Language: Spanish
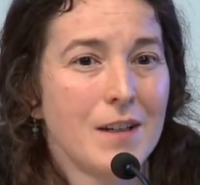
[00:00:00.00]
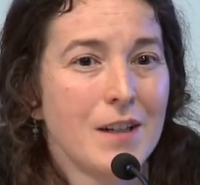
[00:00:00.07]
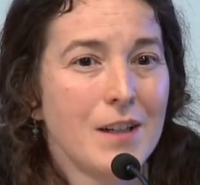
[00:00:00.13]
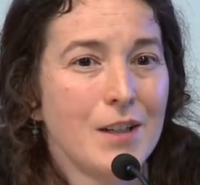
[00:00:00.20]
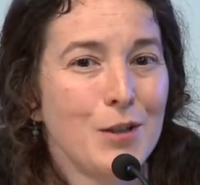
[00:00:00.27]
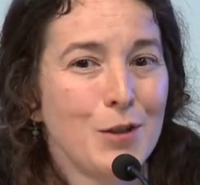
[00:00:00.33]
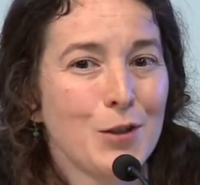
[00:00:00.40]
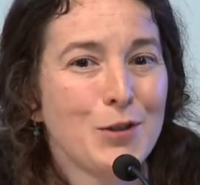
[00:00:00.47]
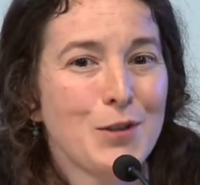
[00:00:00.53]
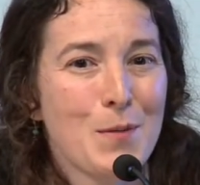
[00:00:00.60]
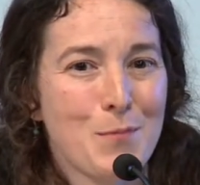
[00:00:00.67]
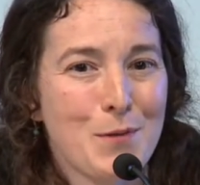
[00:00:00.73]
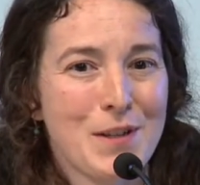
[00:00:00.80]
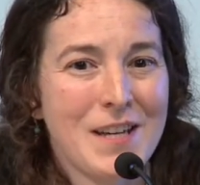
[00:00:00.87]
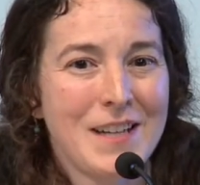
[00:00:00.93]
No se
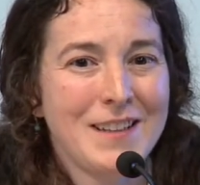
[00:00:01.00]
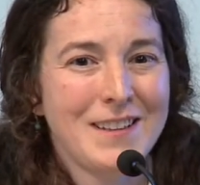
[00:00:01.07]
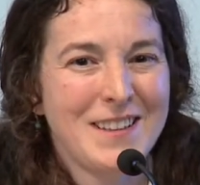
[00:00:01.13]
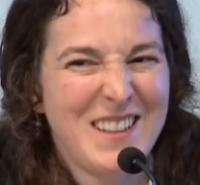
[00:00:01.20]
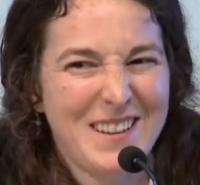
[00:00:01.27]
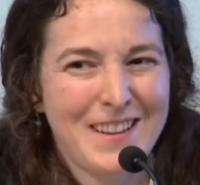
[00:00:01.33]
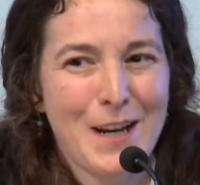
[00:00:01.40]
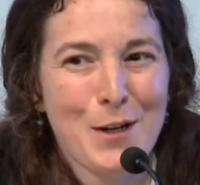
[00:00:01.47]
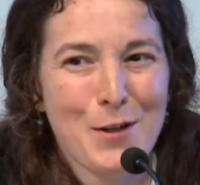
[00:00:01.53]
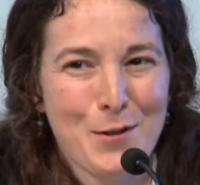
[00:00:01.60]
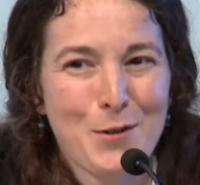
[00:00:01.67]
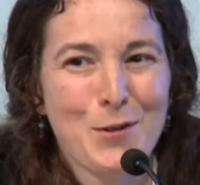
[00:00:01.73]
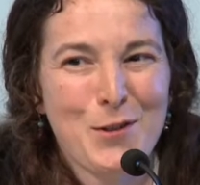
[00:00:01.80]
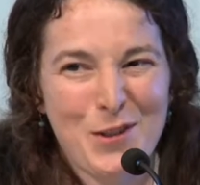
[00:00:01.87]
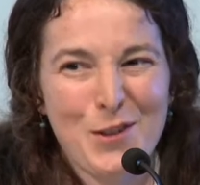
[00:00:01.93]
puede intentar
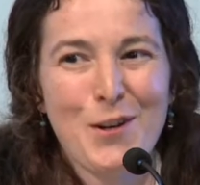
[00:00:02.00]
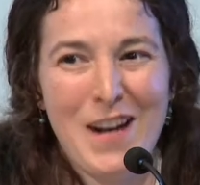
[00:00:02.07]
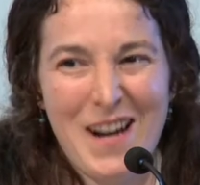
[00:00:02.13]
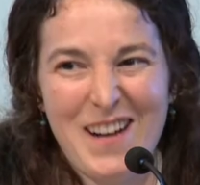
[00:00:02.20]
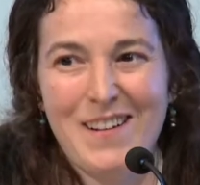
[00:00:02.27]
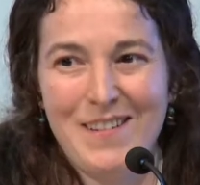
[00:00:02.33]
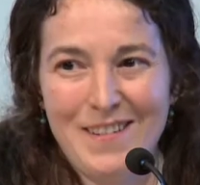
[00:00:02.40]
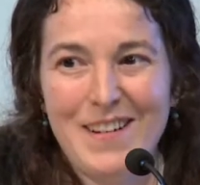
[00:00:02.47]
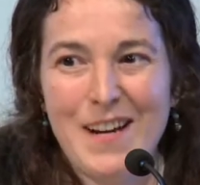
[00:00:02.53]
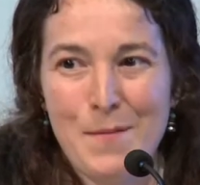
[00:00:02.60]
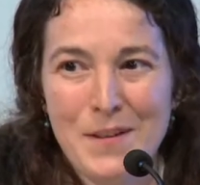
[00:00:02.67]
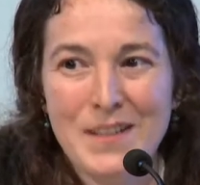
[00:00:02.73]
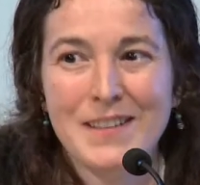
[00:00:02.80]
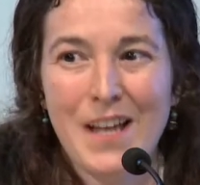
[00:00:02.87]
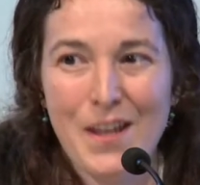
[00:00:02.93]
controlar la
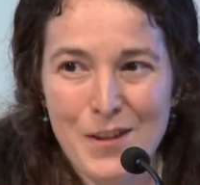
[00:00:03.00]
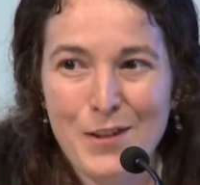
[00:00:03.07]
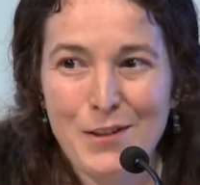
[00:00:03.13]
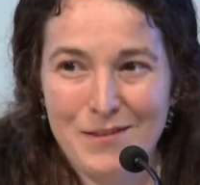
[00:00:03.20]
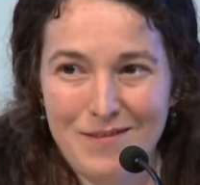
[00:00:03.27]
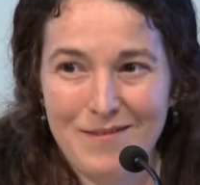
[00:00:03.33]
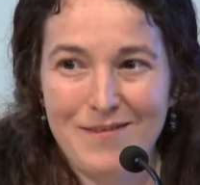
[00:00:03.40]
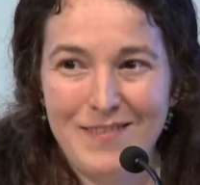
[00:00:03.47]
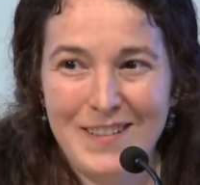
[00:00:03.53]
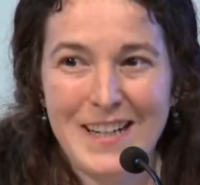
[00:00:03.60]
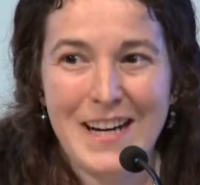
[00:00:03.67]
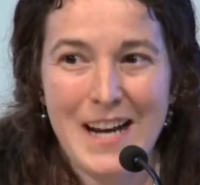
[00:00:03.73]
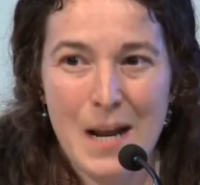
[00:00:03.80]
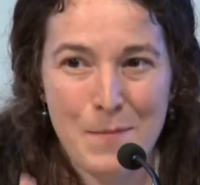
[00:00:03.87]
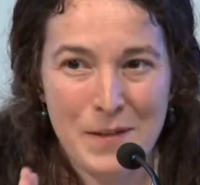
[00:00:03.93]
meditación, ni
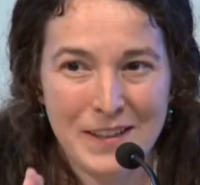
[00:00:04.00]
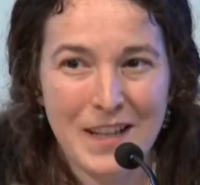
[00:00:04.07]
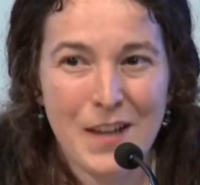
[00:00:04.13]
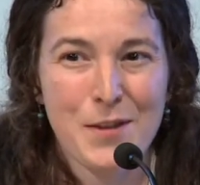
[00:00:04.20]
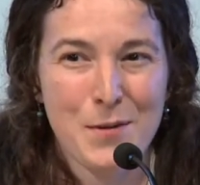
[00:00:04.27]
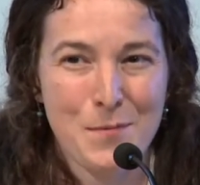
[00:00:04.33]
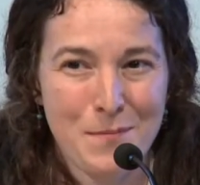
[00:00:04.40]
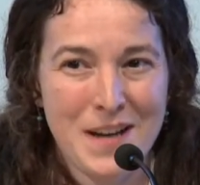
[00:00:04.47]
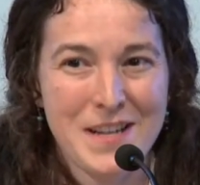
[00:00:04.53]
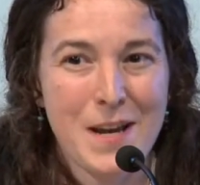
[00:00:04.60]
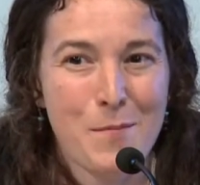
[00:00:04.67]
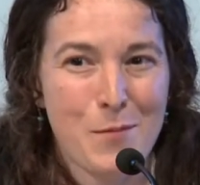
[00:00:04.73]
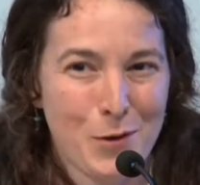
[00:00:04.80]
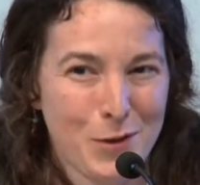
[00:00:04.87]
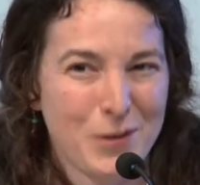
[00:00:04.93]
que la meditación
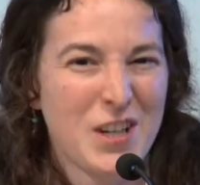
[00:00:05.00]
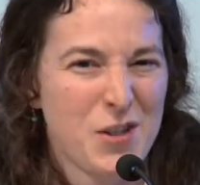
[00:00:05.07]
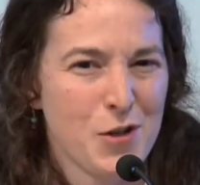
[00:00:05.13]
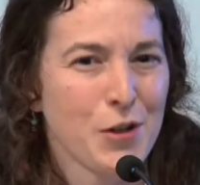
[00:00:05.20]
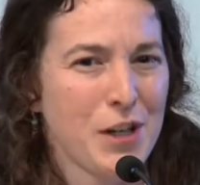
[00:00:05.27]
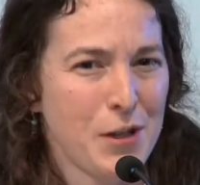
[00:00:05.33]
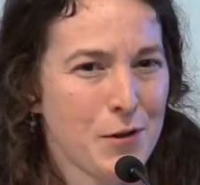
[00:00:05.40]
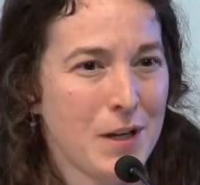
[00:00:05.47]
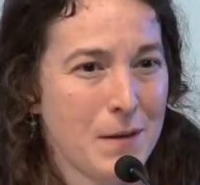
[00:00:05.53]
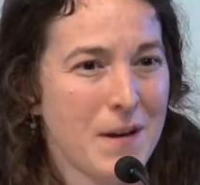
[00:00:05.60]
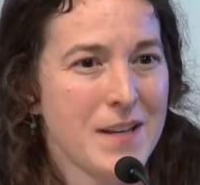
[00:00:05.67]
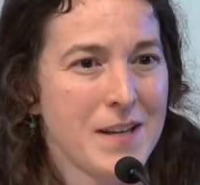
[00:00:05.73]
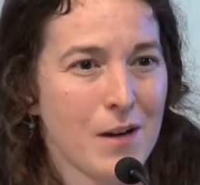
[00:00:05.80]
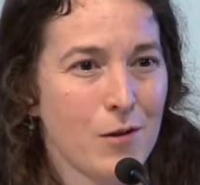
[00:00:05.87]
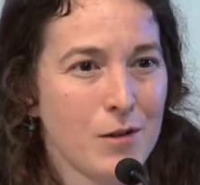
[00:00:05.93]
vaya por donde yo quiero que
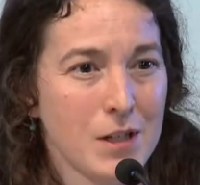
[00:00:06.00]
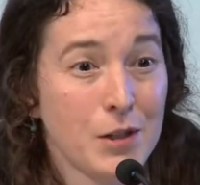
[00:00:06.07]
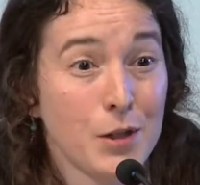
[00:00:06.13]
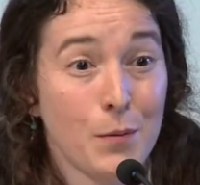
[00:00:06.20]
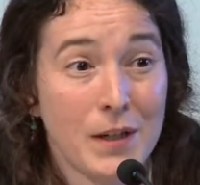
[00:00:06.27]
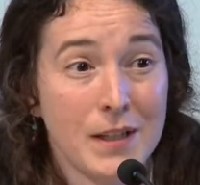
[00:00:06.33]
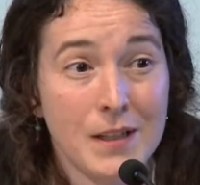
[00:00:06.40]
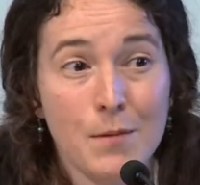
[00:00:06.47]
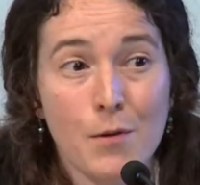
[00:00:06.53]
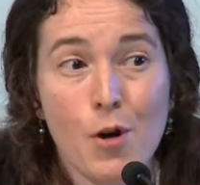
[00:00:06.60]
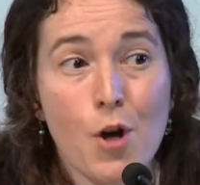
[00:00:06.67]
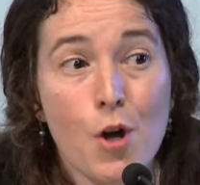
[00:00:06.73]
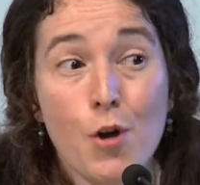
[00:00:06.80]
vaya con este objetivo.